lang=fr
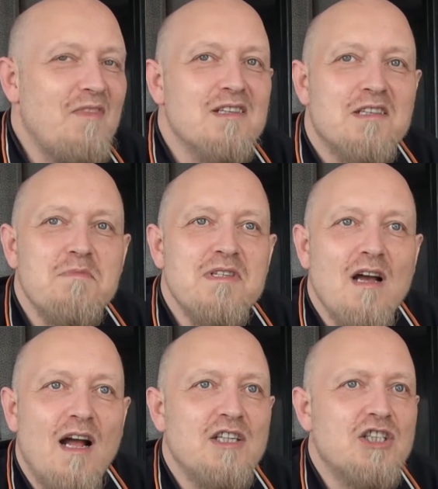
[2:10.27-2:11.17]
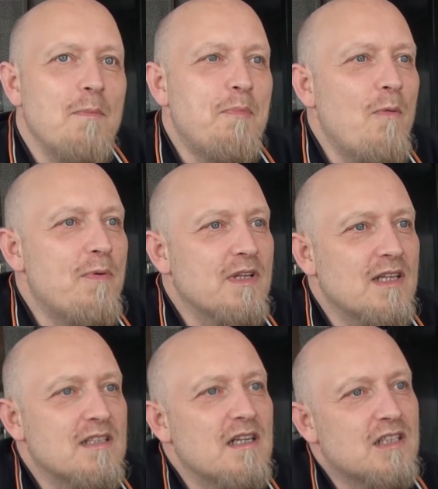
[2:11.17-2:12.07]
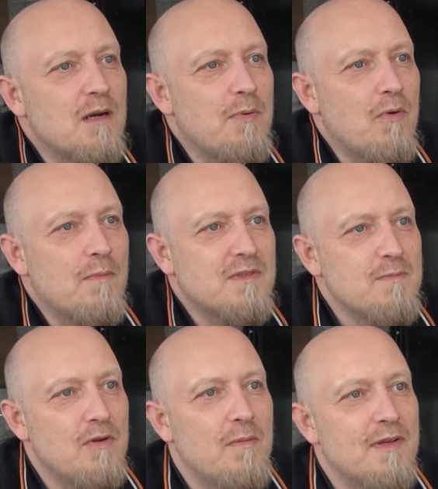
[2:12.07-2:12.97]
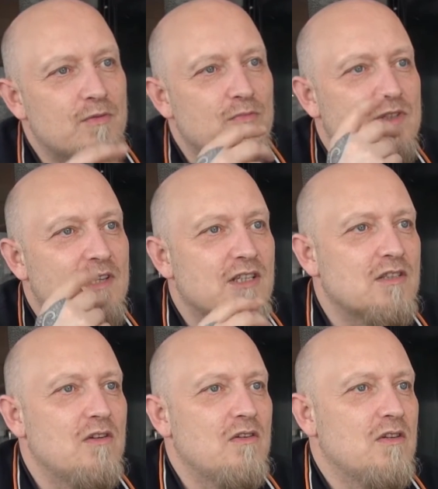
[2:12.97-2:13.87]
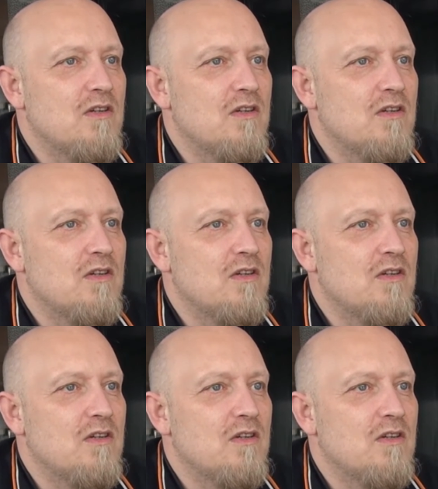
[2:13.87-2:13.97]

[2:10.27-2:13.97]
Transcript: C'est bizarre. El Chapeau peut-être, c'est El Chapeau, un petit bonhomme avec une moustache, non